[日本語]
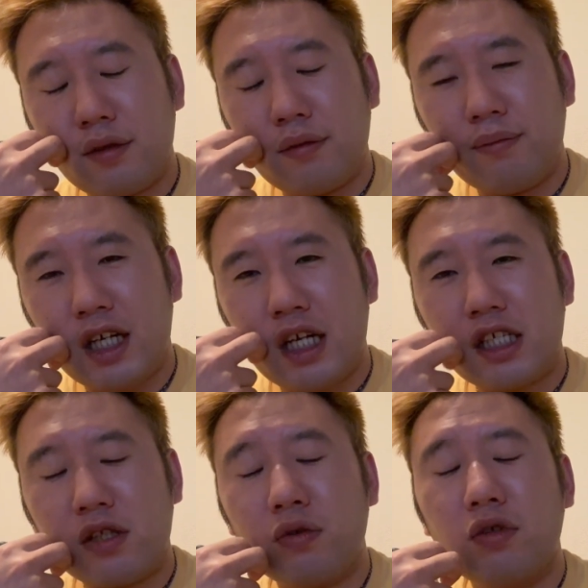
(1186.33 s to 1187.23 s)
まあ
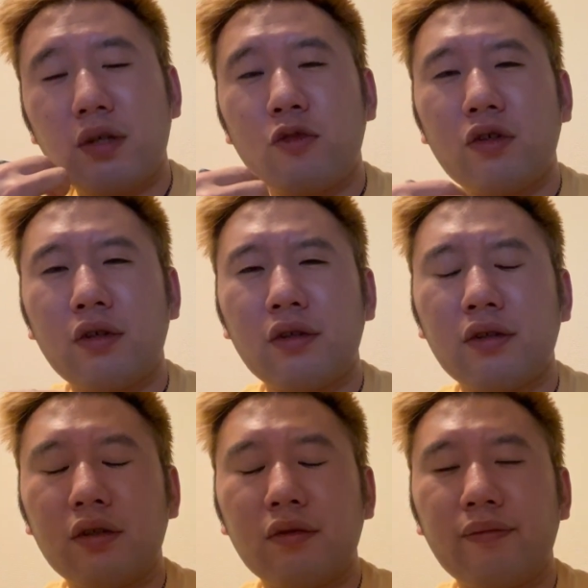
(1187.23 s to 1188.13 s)
味の方にも
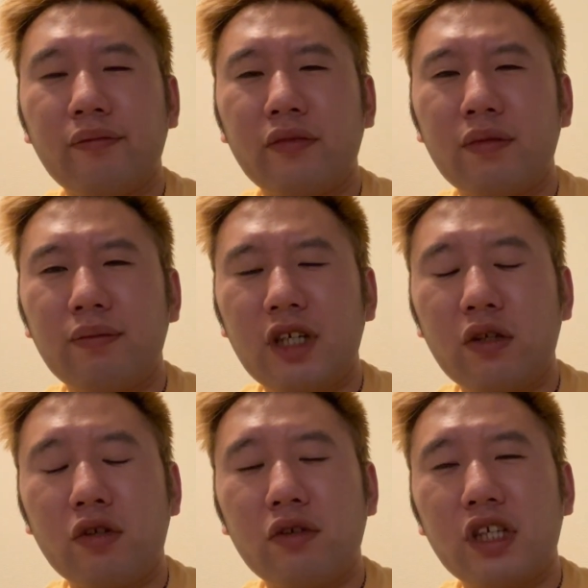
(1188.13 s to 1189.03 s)
まあい
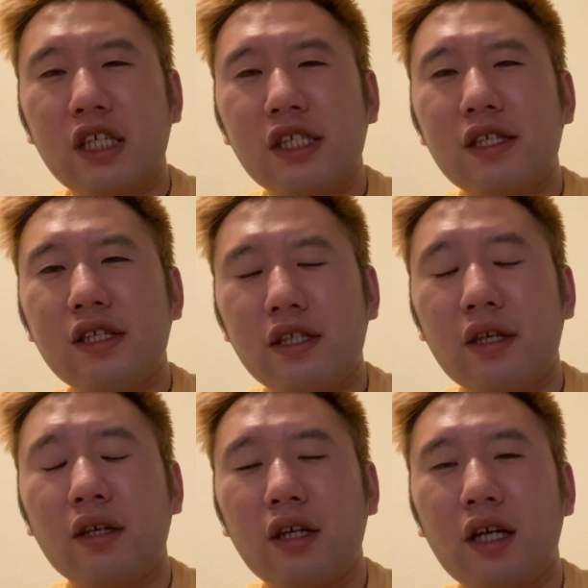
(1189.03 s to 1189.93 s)
ろいろ品質です
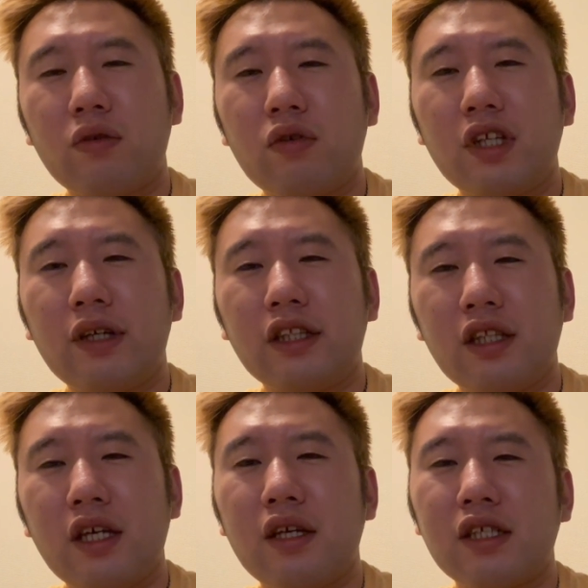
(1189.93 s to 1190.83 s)
ねあのこだわっ
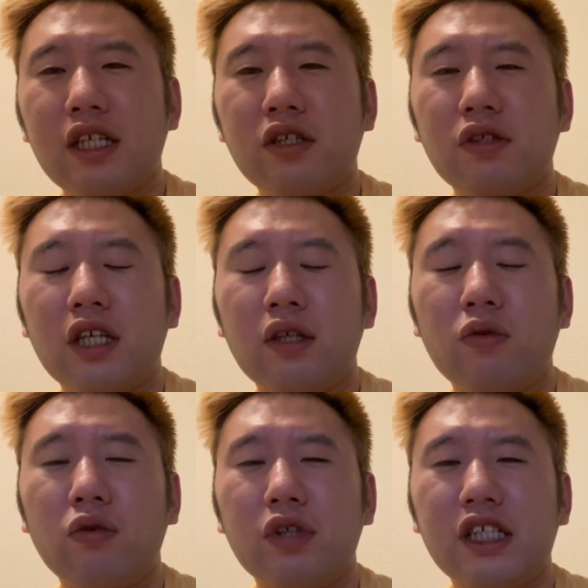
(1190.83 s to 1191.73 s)
て最終的に5
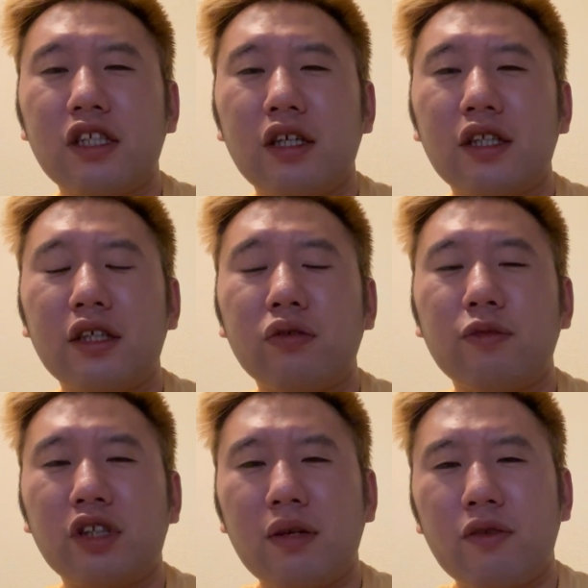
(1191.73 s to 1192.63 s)
を出していきたいと
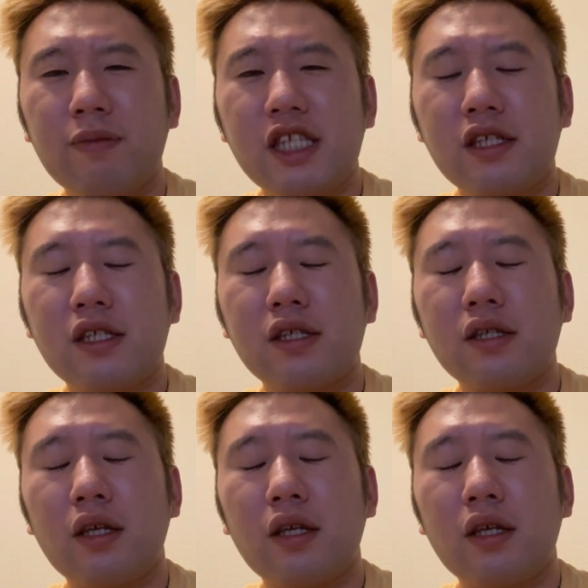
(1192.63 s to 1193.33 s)
思っております。